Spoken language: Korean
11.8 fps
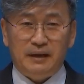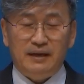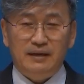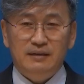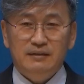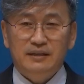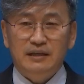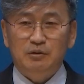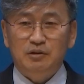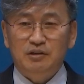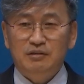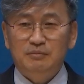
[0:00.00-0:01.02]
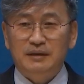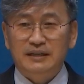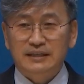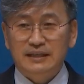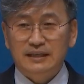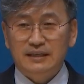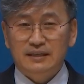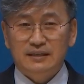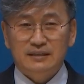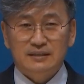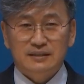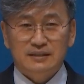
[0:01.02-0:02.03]
8개월 아, 만에
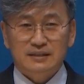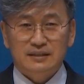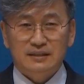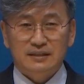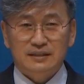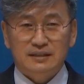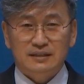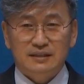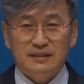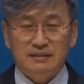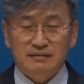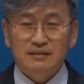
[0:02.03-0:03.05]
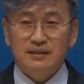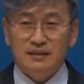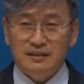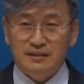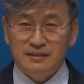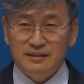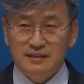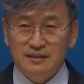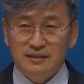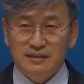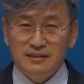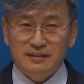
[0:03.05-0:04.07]
이렇게
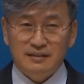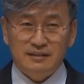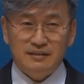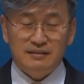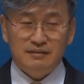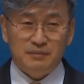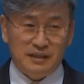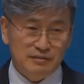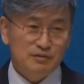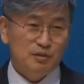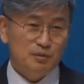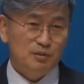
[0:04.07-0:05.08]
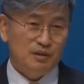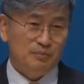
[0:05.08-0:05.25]
예, 많은 성도들